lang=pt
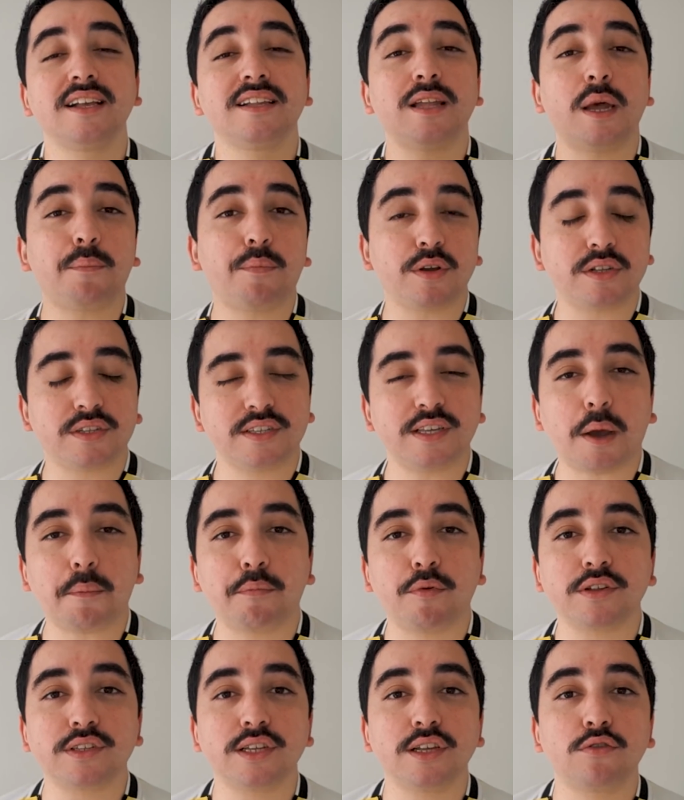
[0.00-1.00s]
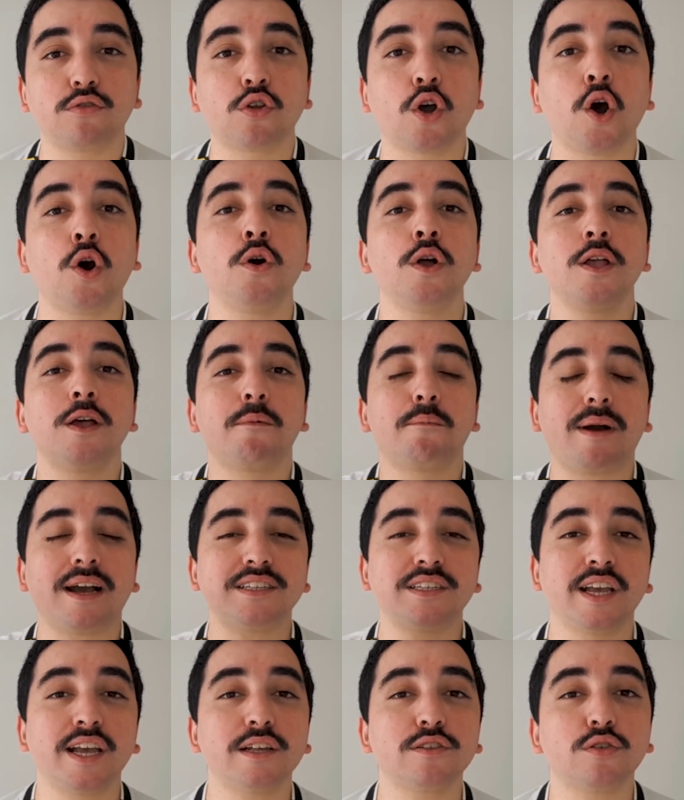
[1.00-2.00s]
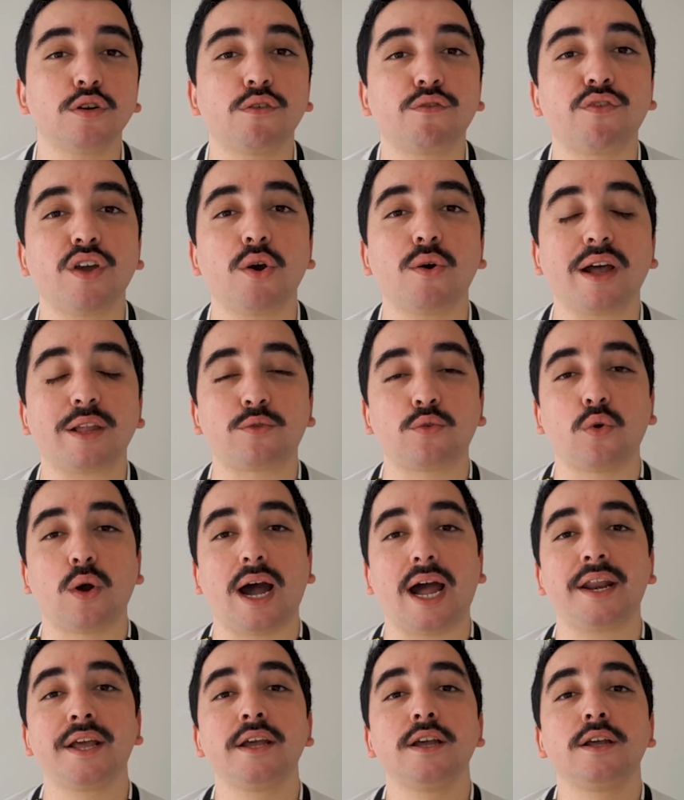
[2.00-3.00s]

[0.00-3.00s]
depois se aposentou, mas resolveu atuar